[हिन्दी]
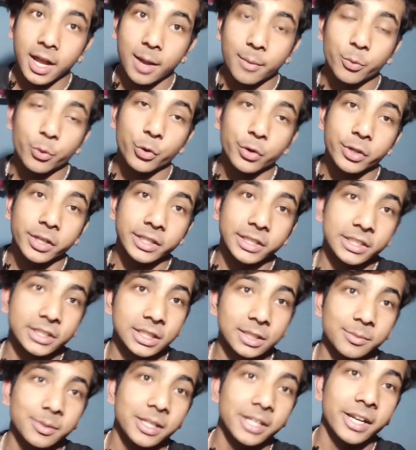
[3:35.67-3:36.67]
आपको ये टी
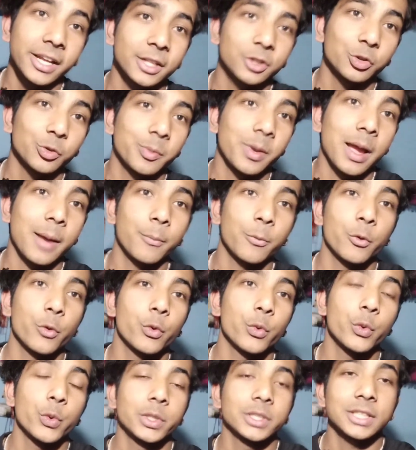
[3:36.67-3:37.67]
शर्ट भी लेना है तो मैं
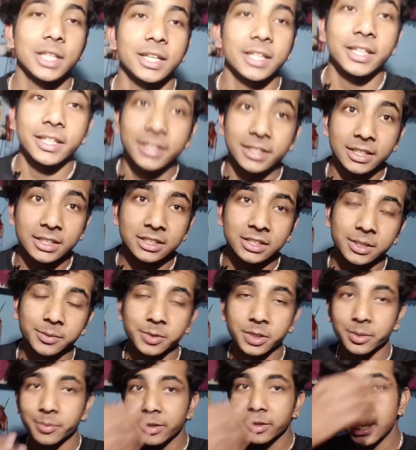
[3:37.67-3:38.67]
आपको इसका लिंक
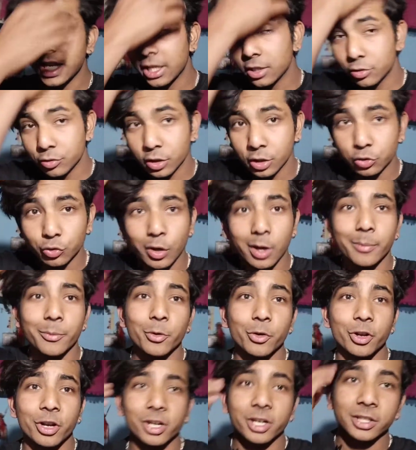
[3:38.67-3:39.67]
डिस्क्रिप्शन में डाल दूंगा तो आप
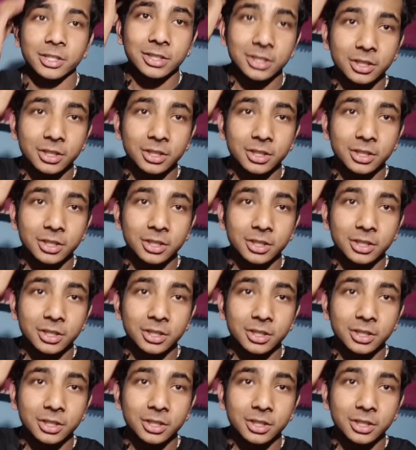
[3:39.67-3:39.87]
ऑर्डर कर